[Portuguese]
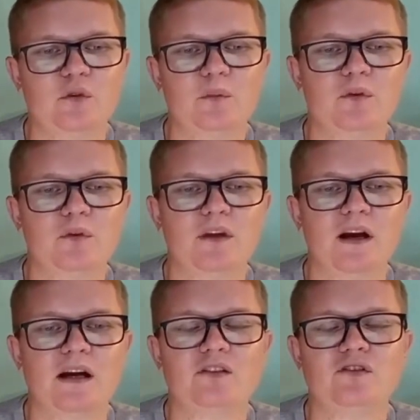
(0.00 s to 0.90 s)

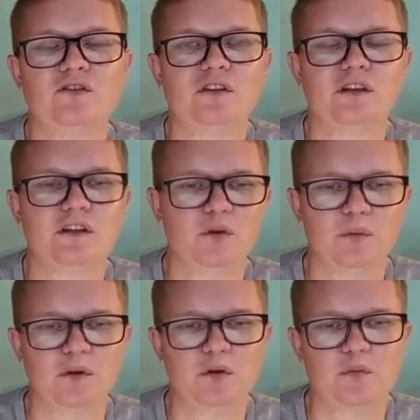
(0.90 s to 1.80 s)
humildade e
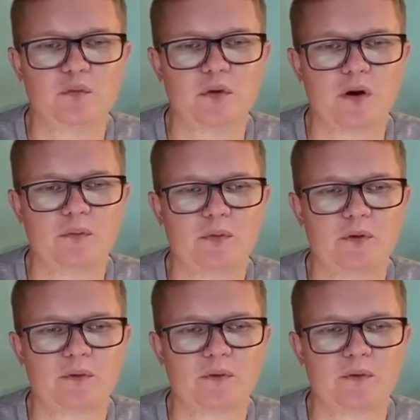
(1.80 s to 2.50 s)
domínio próprio.